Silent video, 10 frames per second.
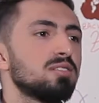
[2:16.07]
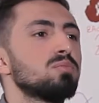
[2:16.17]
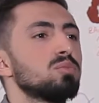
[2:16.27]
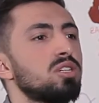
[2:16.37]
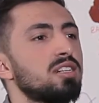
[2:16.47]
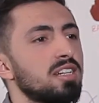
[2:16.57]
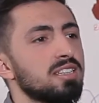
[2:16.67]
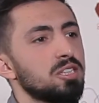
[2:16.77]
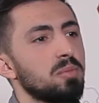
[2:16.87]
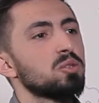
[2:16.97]
Bunlardan
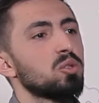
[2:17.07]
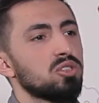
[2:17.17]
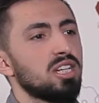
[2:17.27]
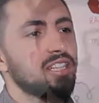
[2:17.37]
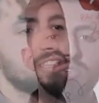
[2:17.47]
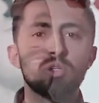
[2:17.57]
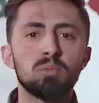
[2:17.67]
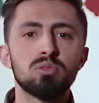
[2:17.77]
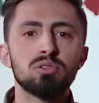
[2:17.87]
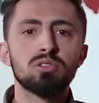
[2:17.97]
geçmek zorundalar.
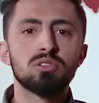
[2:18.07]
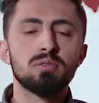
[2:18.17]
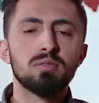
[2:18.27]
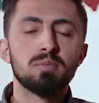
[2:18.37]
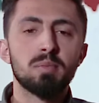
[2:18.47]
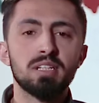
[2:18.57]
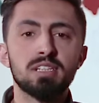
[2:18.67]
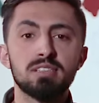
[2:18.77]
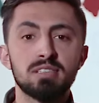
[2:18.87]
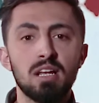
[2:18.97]
Topluluk bana
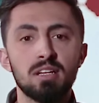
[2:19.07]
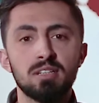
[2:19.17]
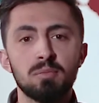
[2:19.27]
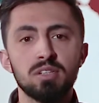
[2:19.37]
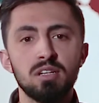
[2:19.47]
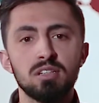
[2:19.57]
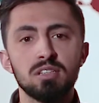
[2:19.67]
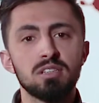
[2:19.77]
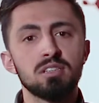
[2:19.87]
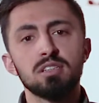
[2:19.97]
kişisel anlamda
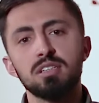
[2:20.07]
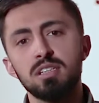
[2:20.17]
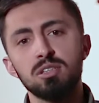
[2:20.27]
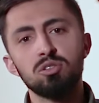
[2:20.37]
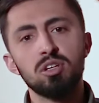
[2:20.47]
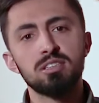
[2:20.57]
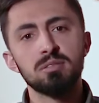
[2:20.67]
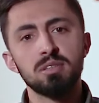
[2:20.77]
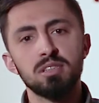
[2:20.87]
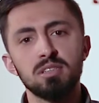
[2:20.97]
kriz
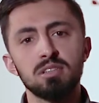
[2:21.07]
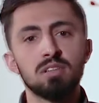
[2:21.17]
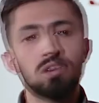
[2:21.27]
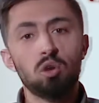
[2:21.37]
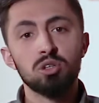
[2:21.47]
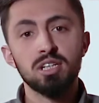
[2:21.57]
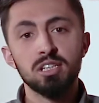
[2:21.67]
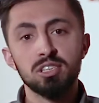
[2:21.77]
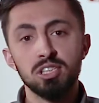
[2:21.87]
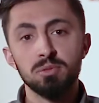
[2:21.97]
yönetimi,
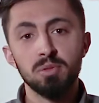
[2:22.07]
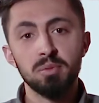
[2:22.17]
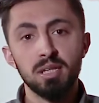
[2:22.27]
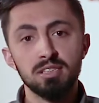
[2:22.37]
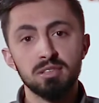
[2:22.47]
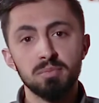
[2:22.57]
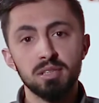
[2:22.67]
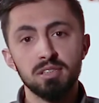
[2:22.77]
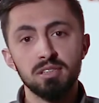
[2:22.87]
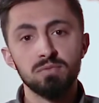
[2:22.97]
ortak çalışma
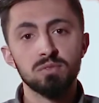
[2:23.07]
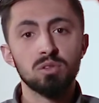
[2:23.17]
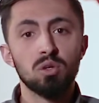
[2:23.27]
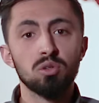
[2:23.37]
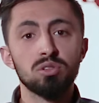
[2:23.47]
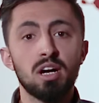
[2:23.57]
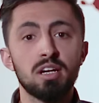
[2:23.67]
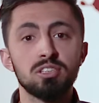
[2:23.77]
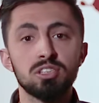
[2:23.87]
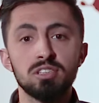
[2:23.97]
prensipleri, onun
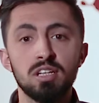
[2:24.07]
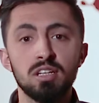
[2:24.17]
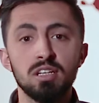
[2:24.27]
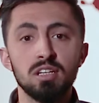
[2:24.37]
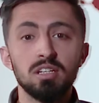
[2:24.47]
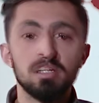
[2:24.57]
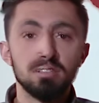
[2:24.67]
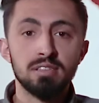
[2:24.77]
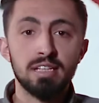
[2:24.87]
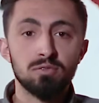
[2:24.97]
haricinde
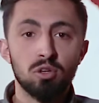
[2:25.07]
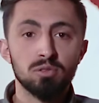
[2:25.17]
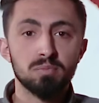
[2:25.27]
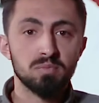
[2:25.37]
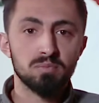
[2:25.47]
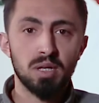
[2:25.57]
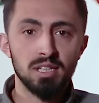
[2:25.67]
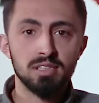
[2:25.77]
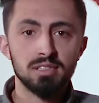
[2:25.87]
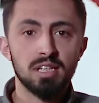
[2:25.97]
network
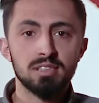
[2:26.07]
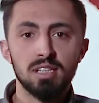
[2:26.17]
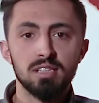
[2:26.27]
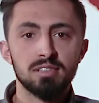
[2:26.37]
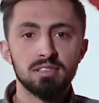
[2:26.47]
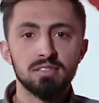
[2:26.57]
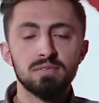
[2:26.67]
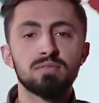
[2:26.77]
bağlantılar sağladı.